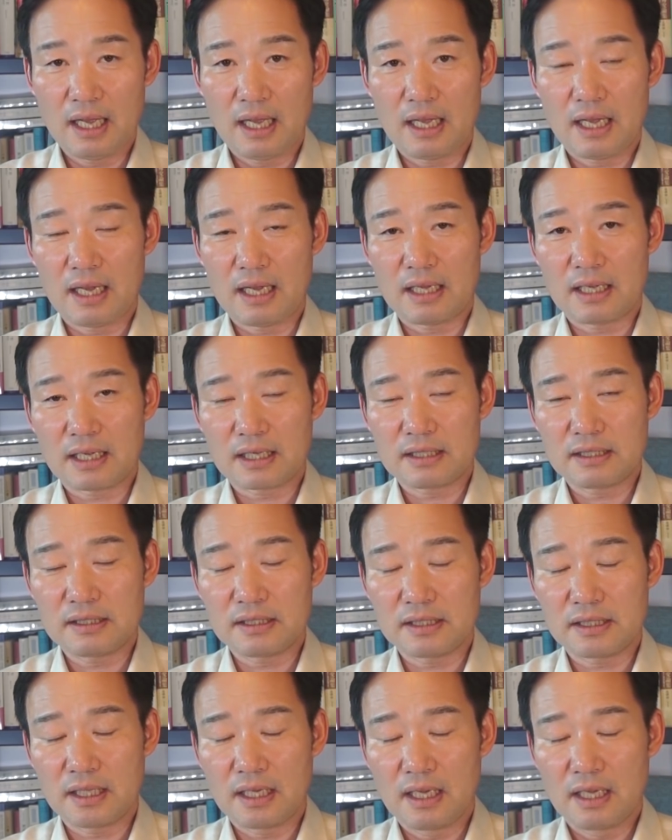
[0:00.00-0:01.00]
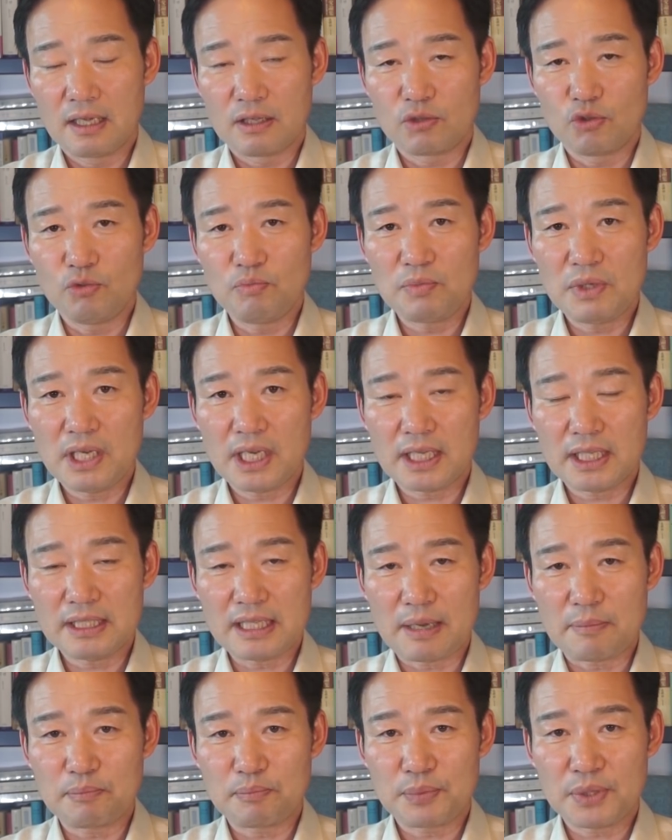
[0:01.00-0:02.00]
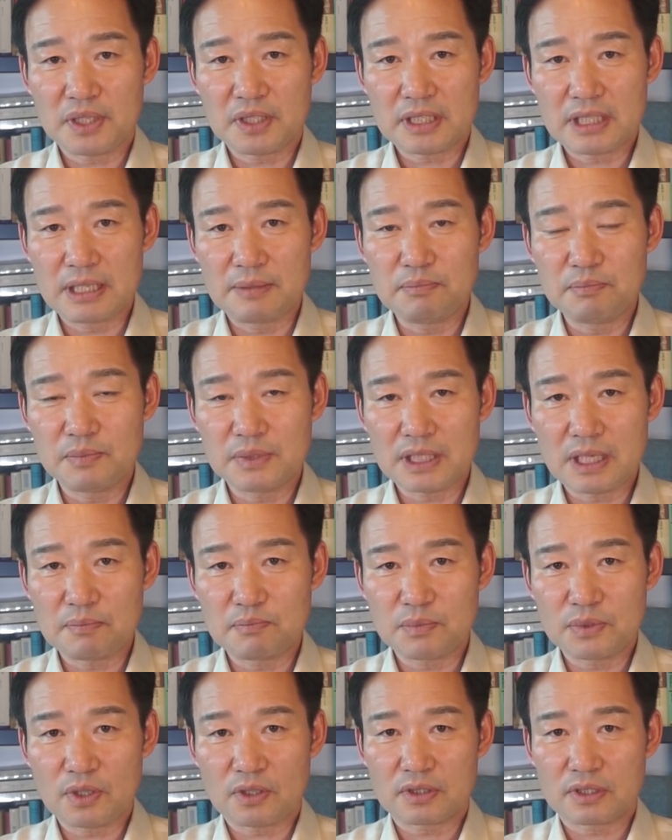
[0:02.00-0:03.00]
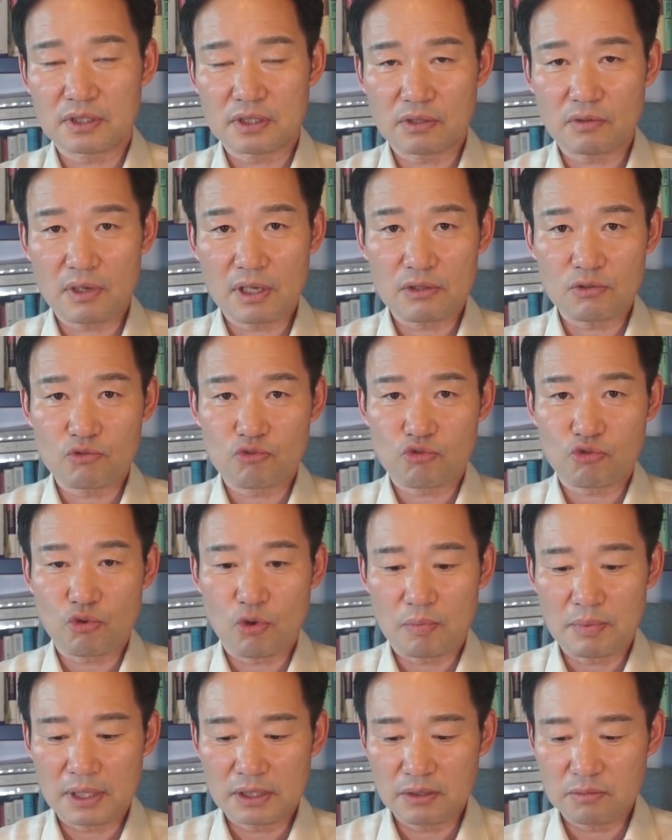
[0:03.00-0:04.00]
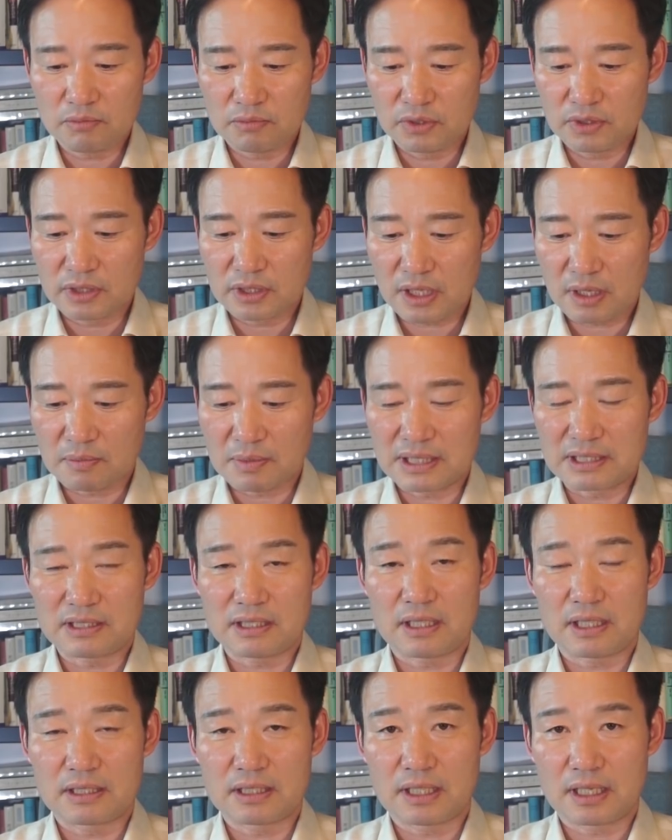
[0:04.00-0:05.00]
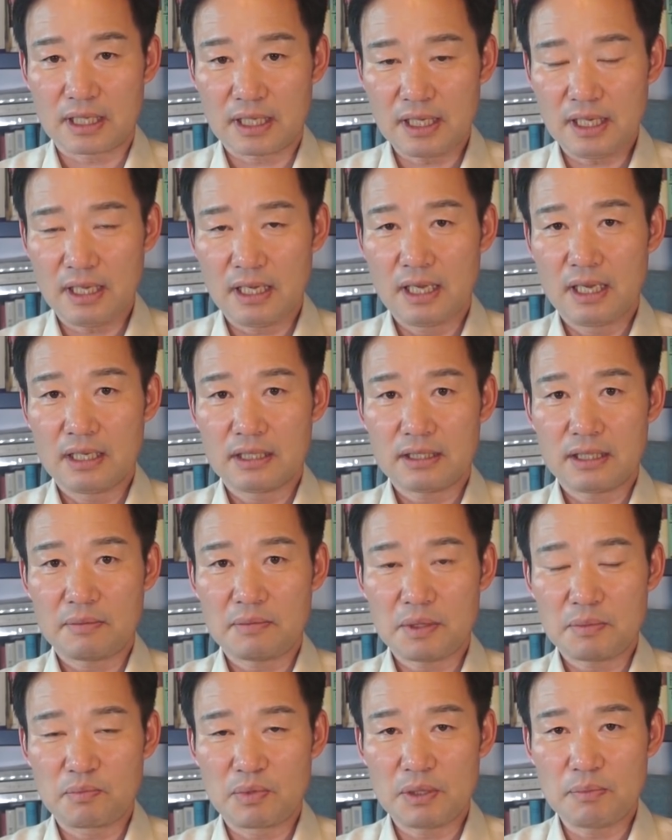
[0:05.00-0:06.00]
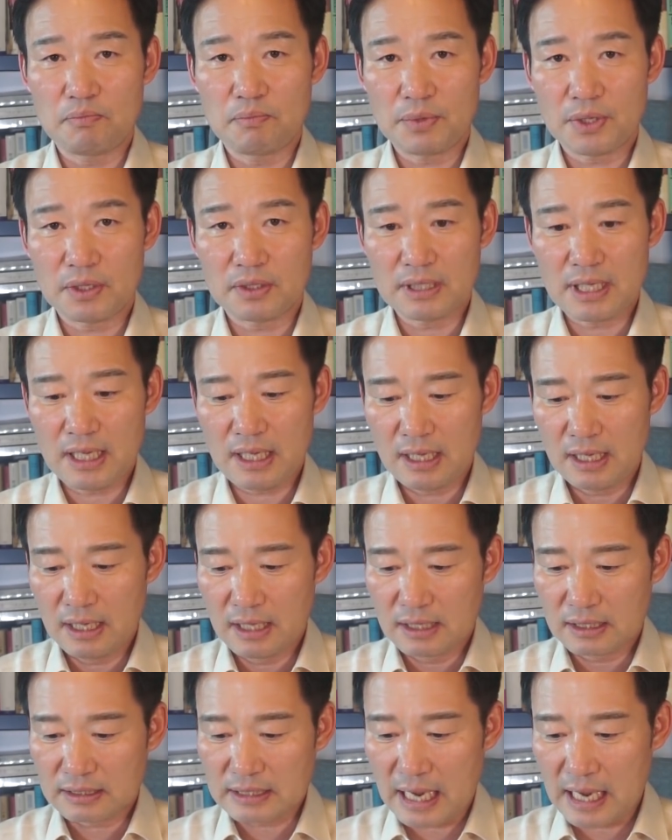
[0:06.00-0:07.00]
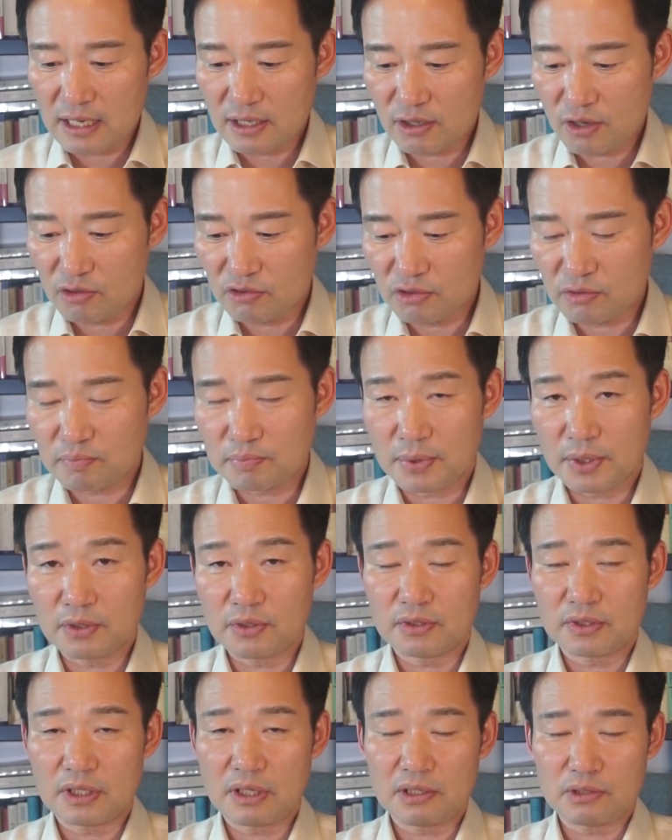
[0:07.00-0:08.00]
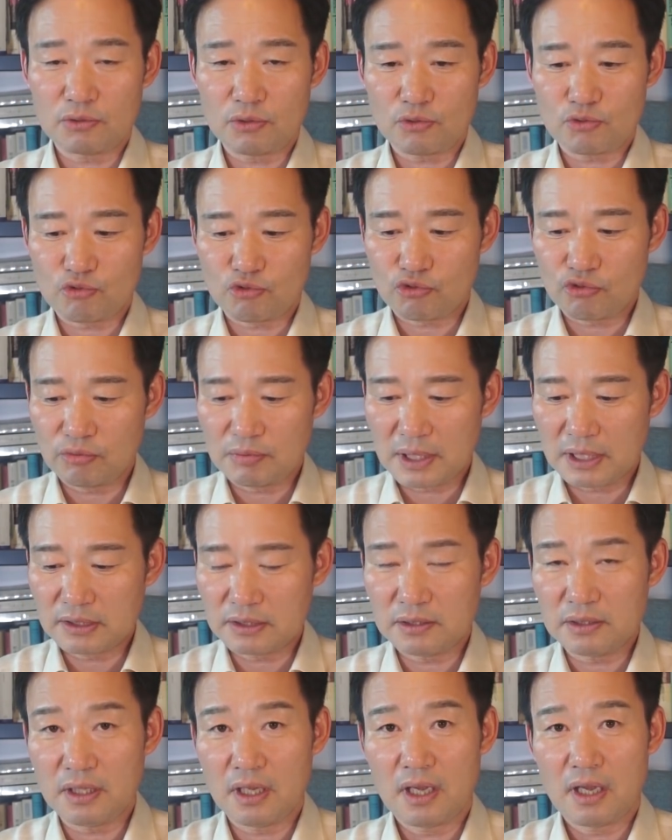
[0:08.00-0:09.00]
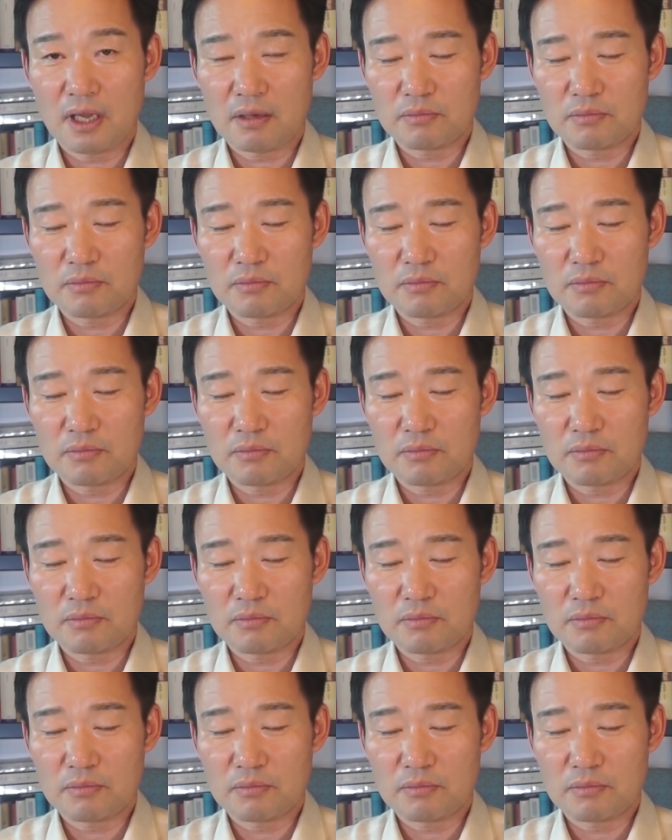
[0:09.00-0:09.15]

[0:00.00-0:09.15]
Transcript: 에, 그 윤미향의 남편 김삼석 씨와 주고받은 문자 메시지, 그다음에 민변의 장경욱 변호사와 또 주고받은